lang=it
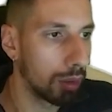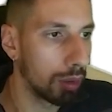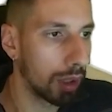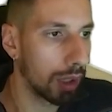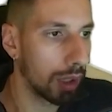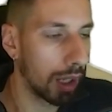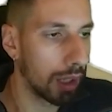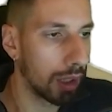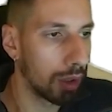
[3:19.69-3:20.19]

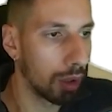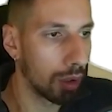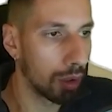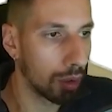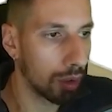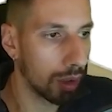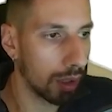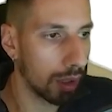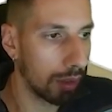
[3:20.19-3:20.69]
ok no
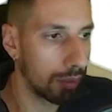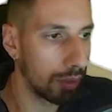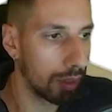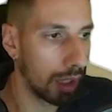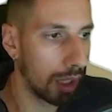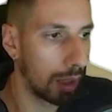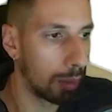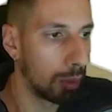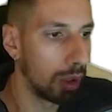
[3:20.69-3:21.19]
non
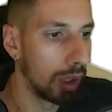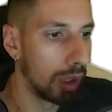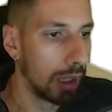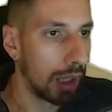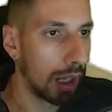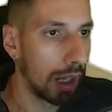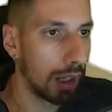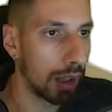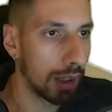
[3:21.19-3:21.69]
riavviamo
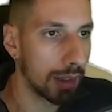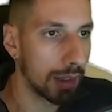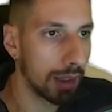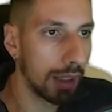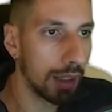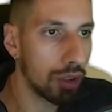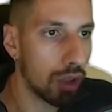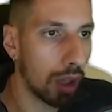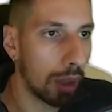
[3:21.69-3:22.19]
allora
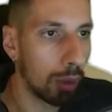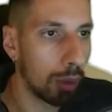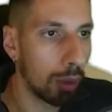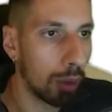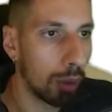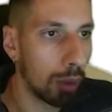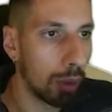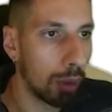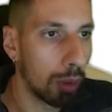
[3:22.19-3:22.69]
se lanciamo l'admin